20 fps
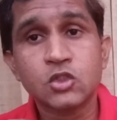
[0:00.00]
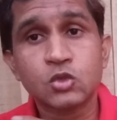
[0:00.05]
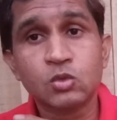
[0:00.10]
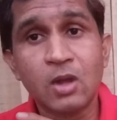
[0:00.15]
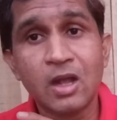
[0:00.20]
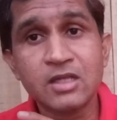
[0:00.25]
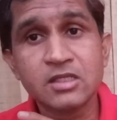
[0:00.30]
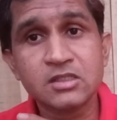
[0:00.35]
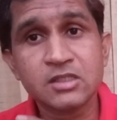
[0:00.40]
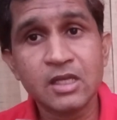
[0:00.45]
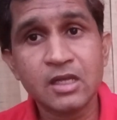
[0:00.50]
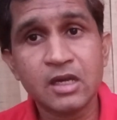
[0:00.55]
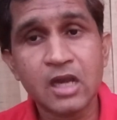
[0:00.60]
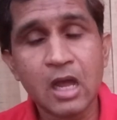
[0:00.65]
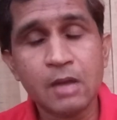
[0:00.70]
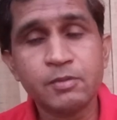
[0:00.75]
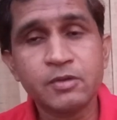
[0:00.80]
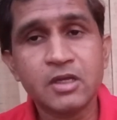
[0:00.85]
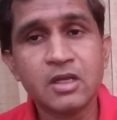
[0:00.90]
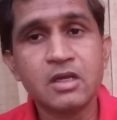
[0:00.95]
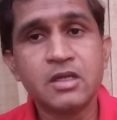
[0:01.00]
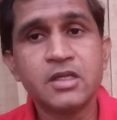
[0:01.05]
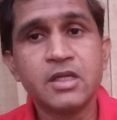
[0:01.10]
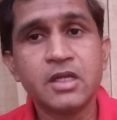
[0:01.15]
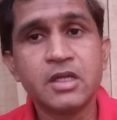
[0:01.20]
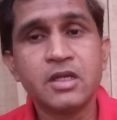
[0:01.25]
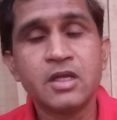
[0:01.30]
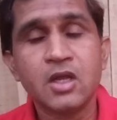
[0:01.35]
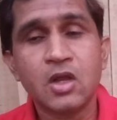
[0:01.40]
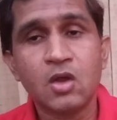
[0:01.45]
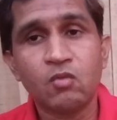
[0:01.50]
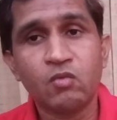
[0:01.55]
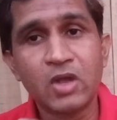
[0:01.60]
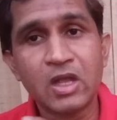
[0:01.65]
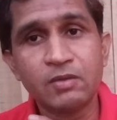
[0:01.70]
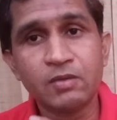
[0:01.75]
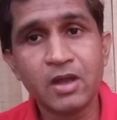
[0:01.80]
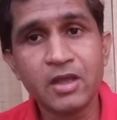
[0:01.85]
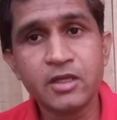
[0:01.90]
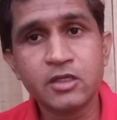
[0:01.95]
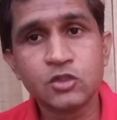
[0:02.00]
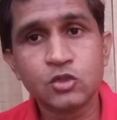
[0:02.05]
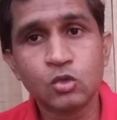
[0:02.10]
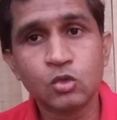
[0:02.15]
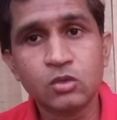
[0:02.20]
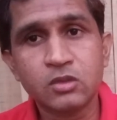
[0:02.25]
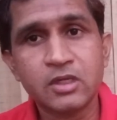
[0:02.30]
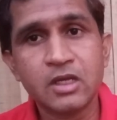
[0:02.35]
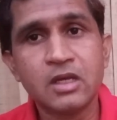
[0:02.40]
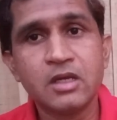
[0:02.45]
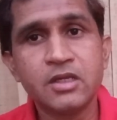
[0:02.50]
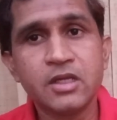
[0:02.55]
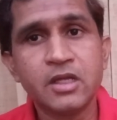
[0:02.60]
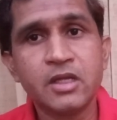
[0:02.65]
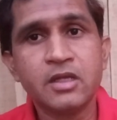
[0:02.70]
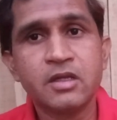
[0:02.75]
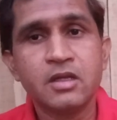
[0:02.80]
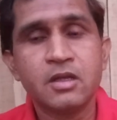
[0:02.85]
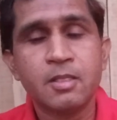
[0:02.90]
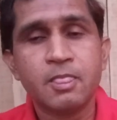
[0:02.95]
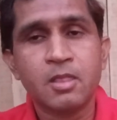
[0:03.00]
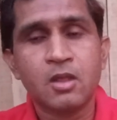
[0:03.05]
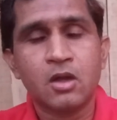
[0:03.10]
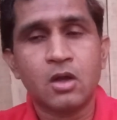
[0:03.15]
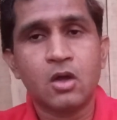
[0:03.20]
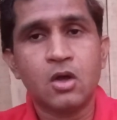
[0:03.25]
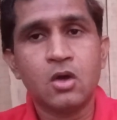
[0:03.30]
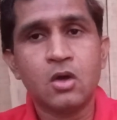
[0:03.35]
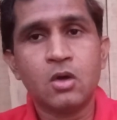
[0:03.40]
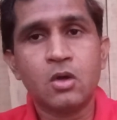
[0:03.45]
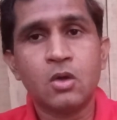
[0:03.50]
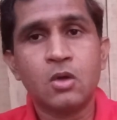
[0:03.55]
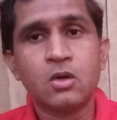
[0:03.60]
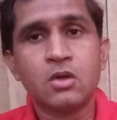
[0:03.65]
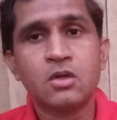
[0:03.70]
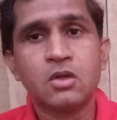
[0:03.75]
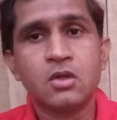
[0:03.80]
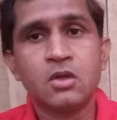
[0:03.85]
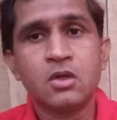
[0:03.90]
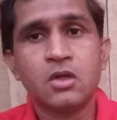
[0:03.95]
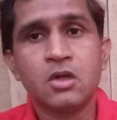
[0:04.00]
स्वास्थ्य लाभ के लिए वैवाहिक सुख के लिए और